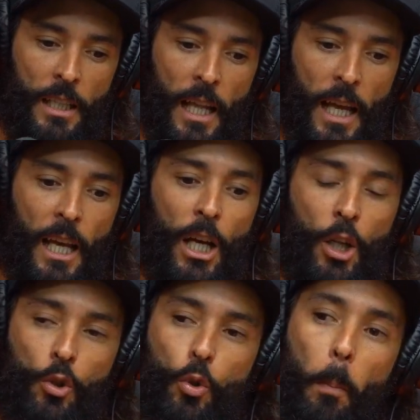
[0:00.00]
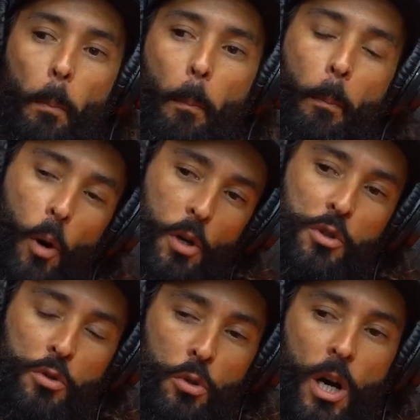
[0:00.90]
né, do
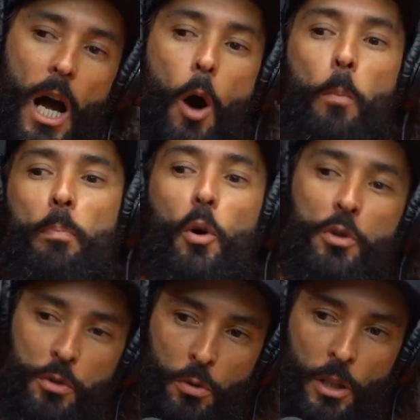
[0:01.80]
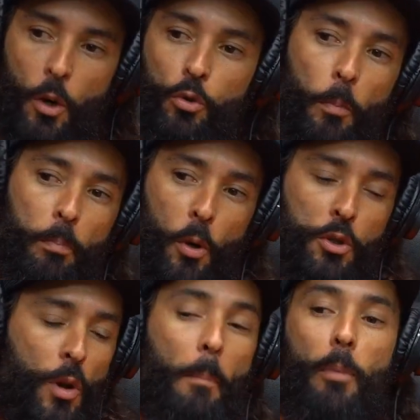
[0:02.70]
poço ao posto, né, uhum. ou do uhum.
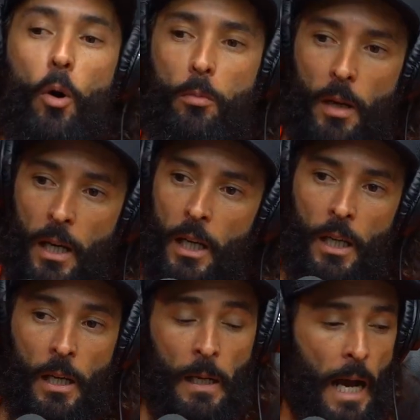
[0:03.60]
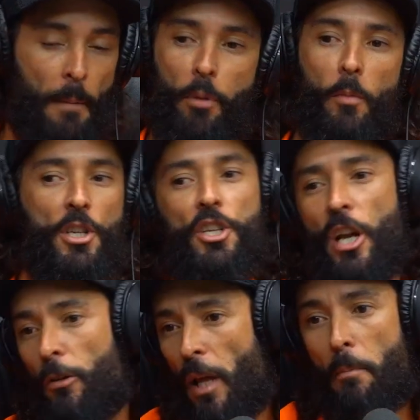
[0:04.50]
poço à bomba. A bomba a gente
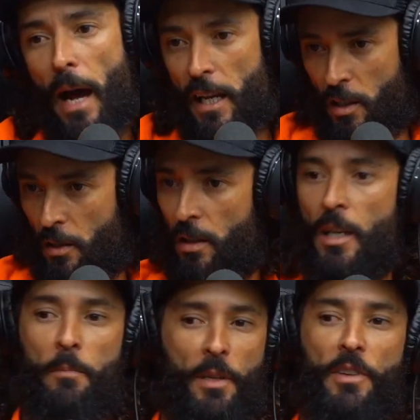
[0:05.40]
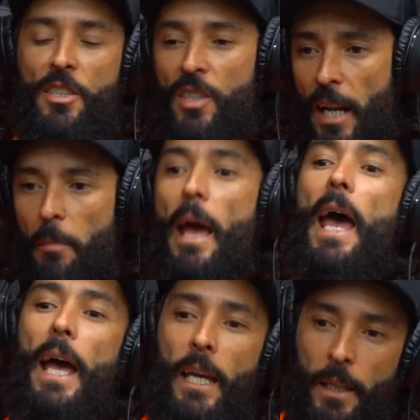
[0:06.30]
não tem mais. privatizar a
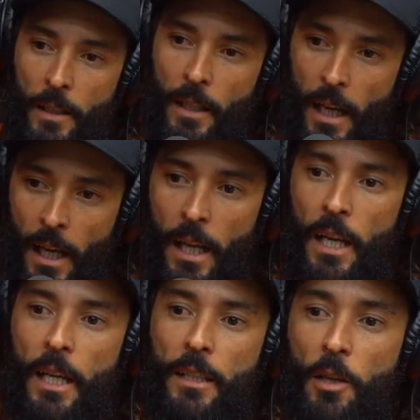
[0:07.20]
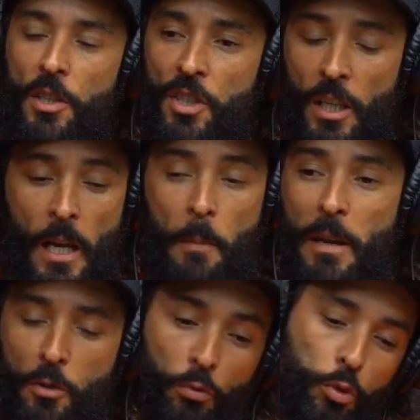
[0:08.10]
BR. Né? Então, assim, Caralho.
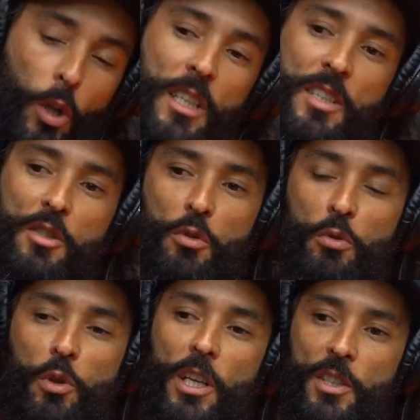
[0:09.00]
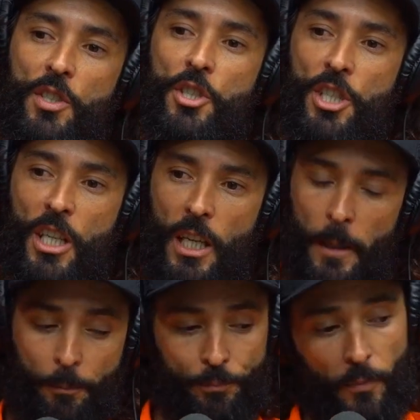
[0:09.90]
mas com toda essa estrutura que se
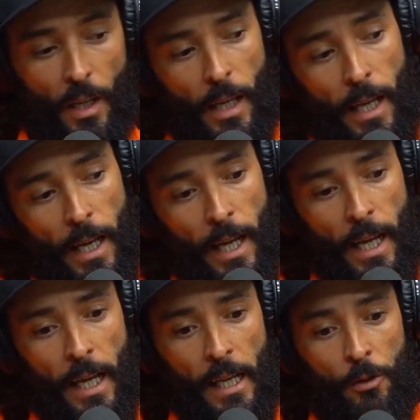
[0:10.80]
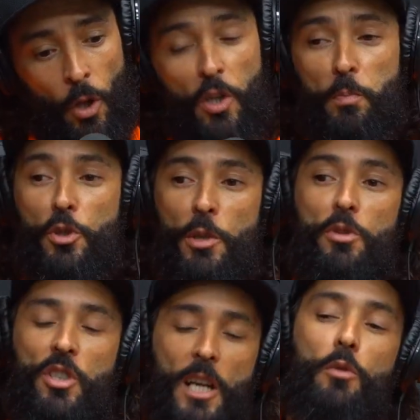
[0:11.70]
tinha, é, nós
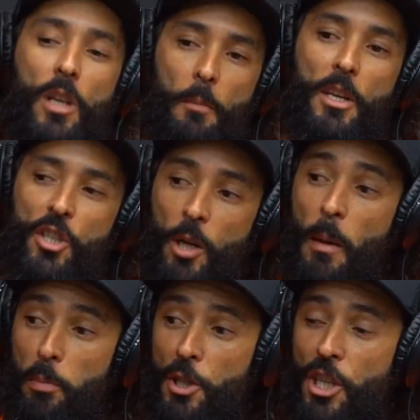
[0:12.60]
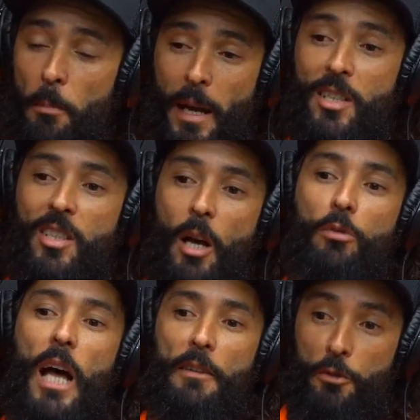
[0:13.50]
podíamos tranquilamente ter uma política mais
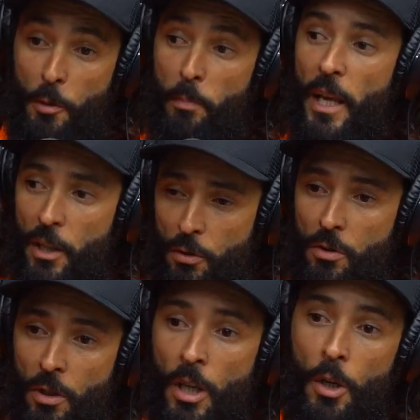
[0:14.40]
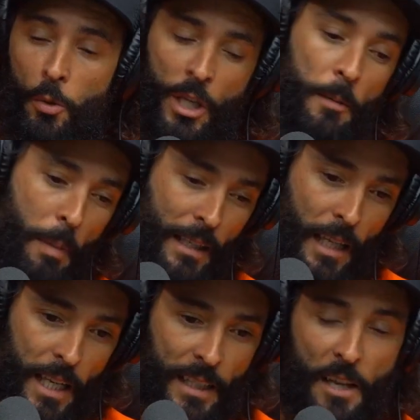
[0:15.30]
saudável de preços, o que
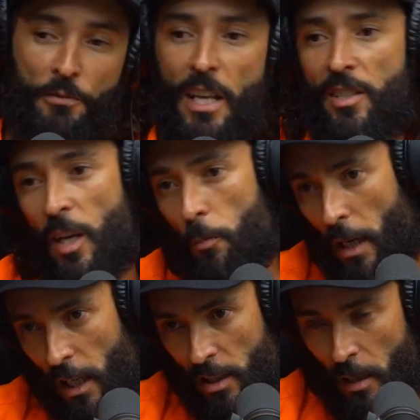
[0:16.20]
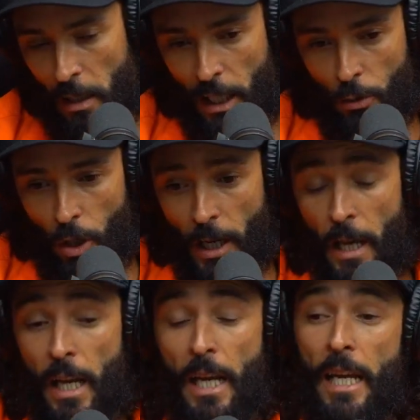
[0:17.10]
impactaria na inflação para a classe trabalhadora.
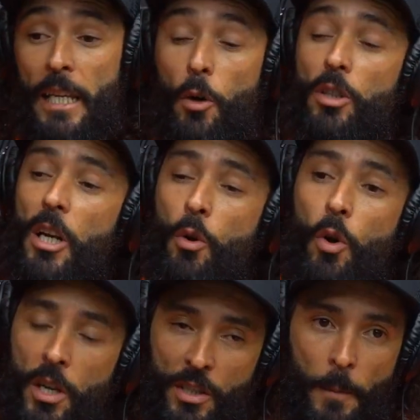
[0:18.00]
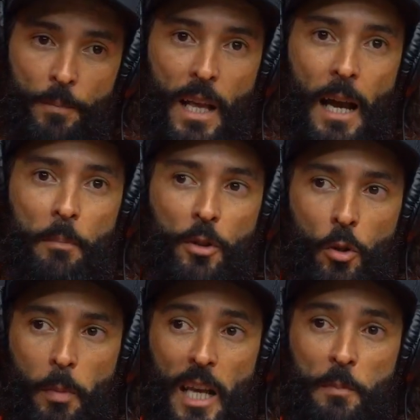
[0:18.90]
E outra coisa, a
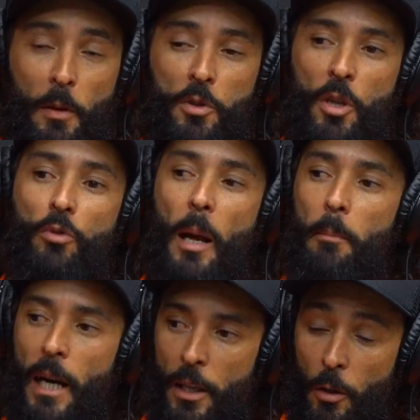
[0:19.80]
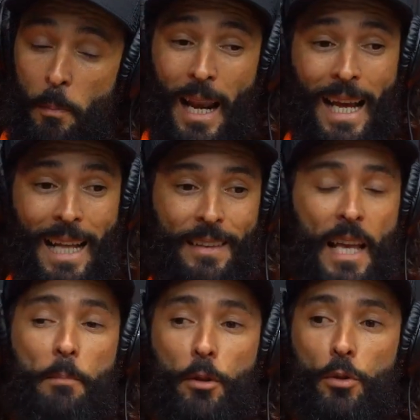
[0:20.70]
Petrobras, pelo seu tamanho e pela
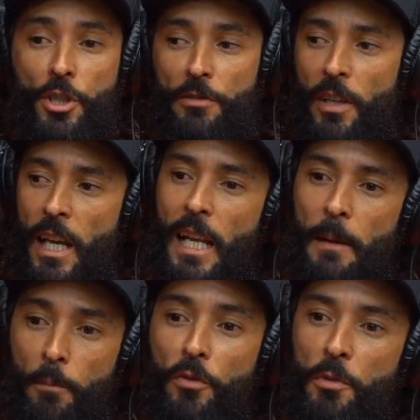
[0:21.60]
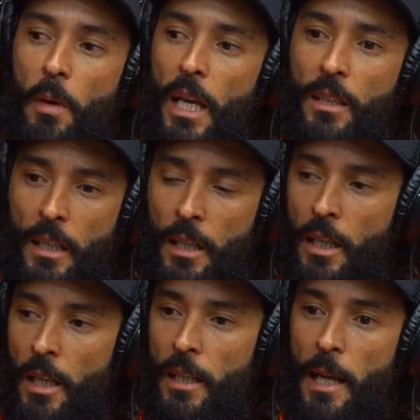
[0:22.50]
cadeia produtiva que ela movimenta,
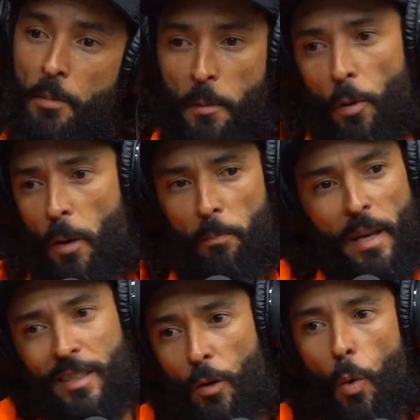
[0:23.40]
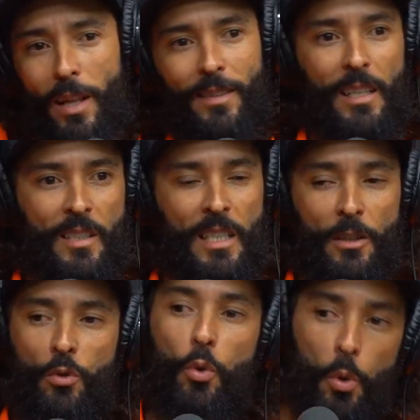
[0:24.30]
né, porque, pô, pensa quantas
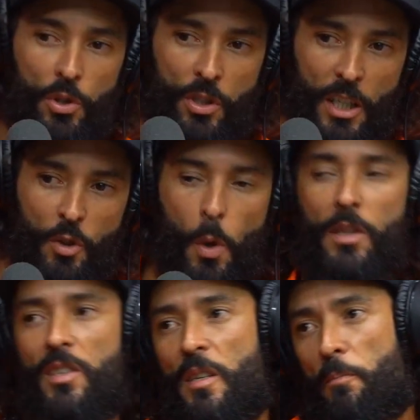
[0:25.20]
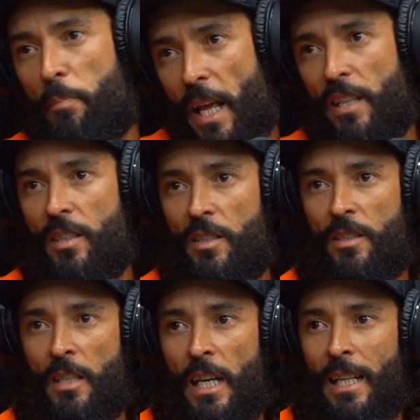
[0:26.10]
indústrias, quantas
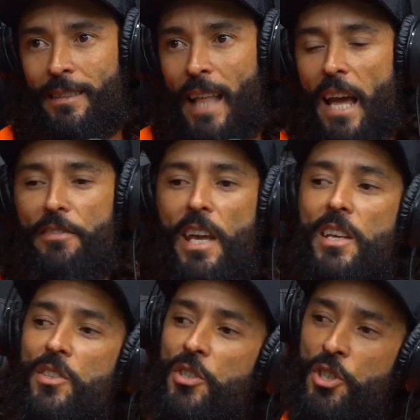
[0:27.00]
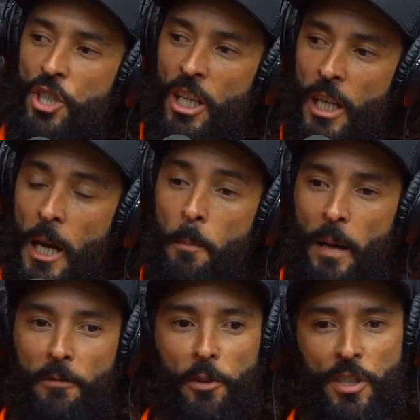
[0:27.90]
empresas devem existir
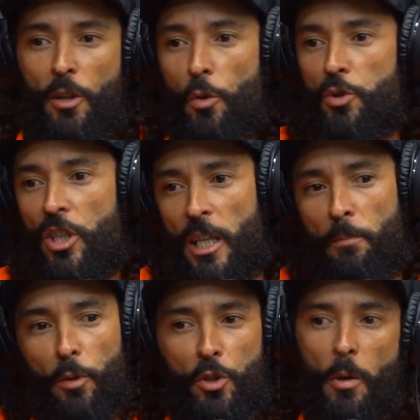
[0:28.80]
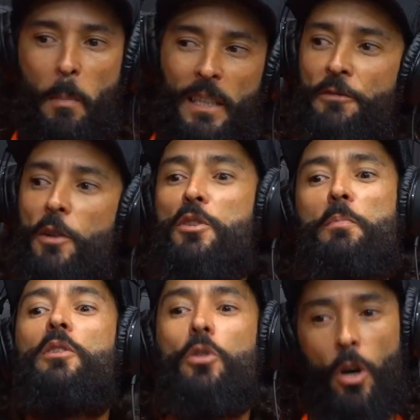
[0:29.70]
para você conseguir produzir uma plataforma de
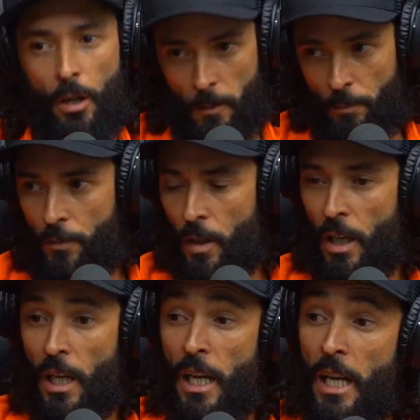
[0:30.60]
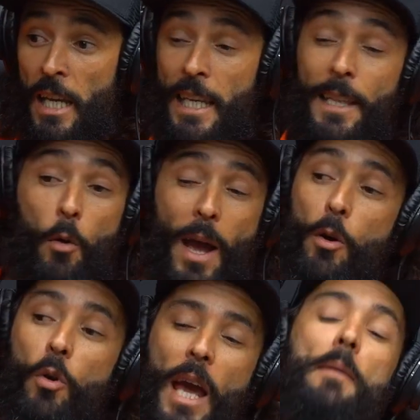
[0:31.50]
petróleo. Uhum. E não é
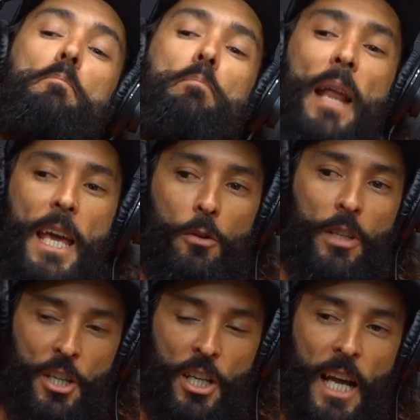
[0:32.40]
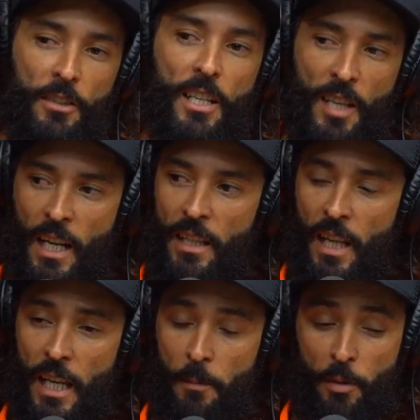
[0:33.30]
qualquer emprego que é gerado nessa
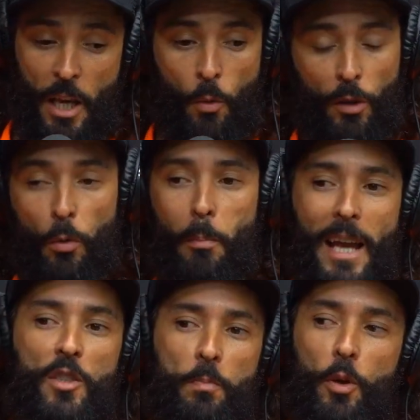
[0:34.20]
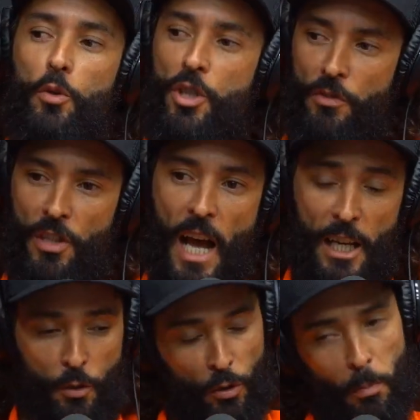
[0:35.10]
cadeia, porque quanto mais
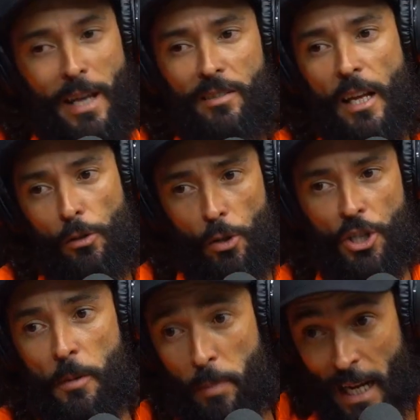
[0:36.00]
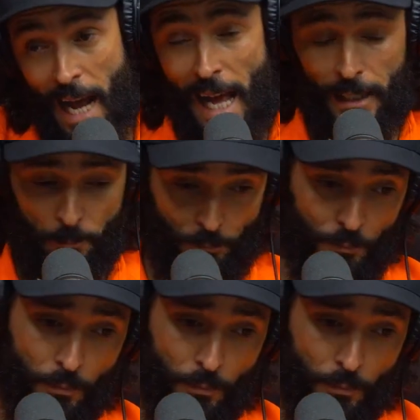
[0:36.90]
produtividade, quanto mais tecnologia empregada,